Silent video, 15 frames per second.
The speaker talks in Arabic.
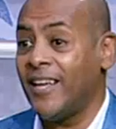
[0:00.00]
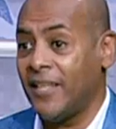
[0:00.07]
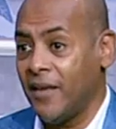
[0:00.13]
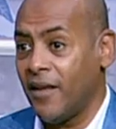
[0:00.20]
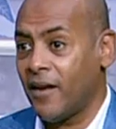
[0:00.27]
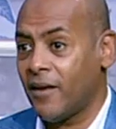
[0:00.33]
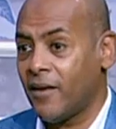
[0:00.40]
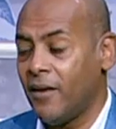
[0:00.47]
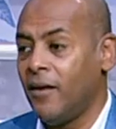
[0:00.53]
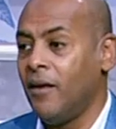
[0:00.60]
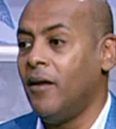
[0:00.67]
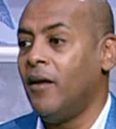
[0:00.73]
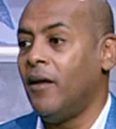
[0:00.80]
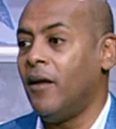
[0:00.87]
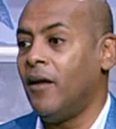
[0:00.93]
دي هتنجح
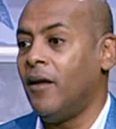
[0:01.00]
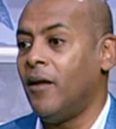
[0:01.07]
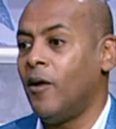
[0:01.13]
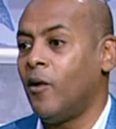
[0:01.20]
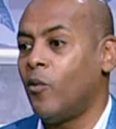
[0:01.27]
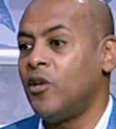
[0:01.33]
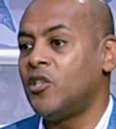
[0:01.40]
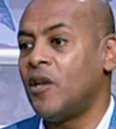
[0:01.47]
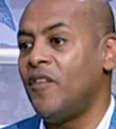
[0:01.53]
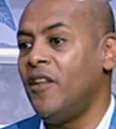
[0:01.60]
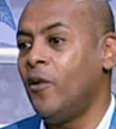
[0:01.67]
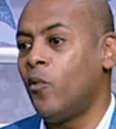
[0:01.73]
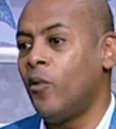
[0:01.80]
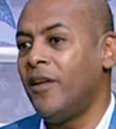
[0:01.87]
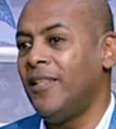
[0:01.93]
آه كنا
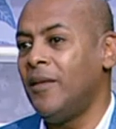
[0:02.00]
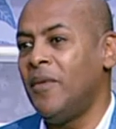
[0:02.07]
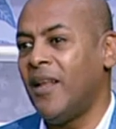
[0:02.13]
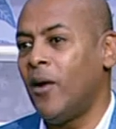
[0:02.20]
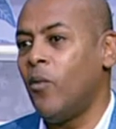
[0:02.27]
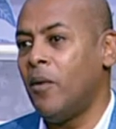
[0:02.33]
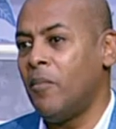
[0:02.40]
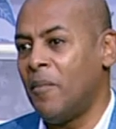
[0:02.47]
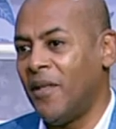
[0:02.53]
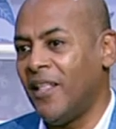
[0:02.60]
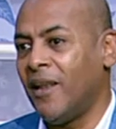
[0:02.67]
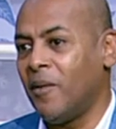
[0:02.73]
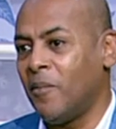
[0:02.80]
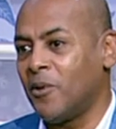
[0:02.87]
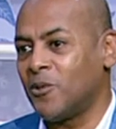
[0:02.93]
شايفين الرؤيه دي من اول ما
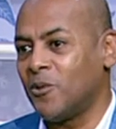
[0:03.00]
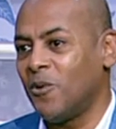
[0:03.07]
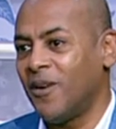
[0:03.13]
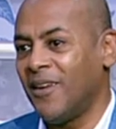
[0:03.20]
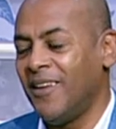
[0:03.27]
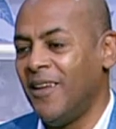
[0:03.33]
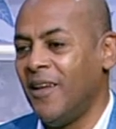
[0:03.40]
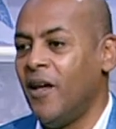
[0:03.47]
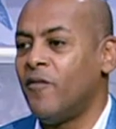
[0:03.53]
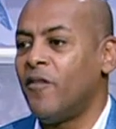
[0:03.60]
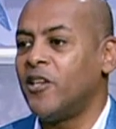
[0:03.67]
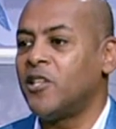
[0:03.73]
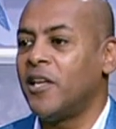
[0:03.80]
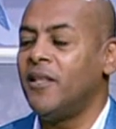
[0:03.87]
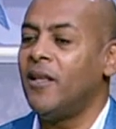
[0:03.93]
بدانا المشروع
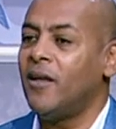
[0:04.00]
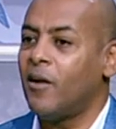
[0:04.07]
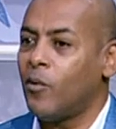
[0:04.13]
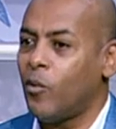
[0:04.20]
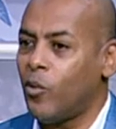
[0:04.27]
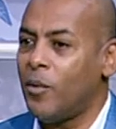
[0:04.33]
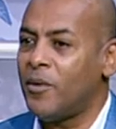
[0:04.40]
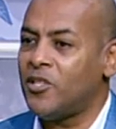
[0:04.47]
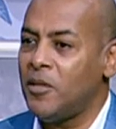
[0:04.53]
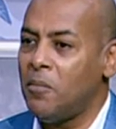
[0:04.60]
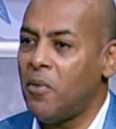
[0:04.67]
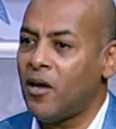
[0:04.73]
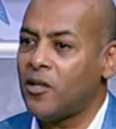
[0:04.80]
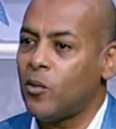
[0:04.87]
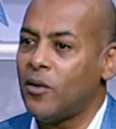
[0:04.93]
فعشان كده كنا
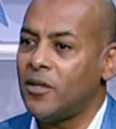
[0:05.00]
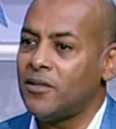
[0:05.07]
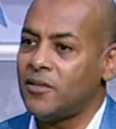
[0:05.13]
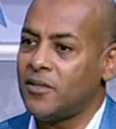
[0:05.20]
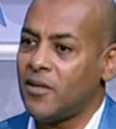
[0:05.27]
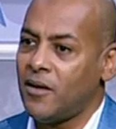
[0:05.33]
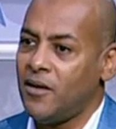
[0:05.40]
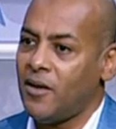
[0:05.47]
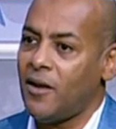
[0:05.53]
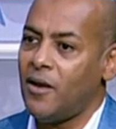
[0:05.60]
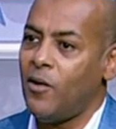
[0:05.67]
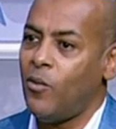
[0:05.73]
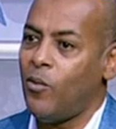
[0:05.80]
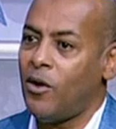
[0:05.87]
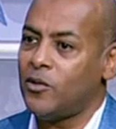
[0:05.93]
ماشيين بخطوات
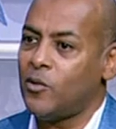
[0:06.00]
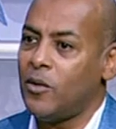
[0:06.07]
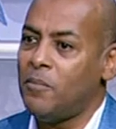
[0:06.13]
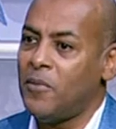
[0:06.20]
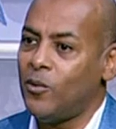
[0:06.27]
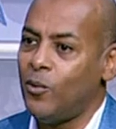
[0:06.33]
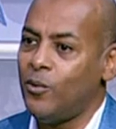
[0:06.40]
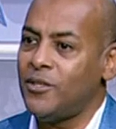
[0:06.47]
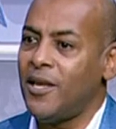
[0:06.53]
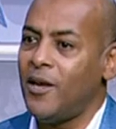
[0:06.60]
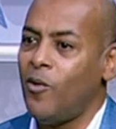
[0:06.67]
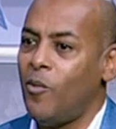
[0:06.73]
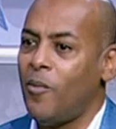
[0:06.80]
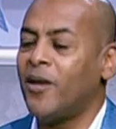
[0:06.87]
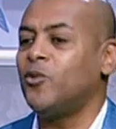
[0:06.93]
صحيحه وخطوات
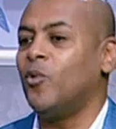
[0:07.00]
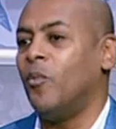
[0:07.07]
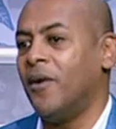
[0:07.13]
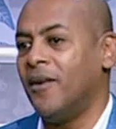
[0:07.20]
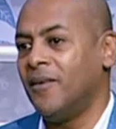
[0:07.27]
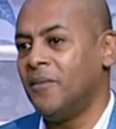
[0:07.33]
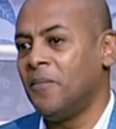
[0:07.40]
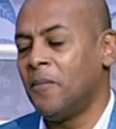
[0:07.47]
مدروسه ومحسوبه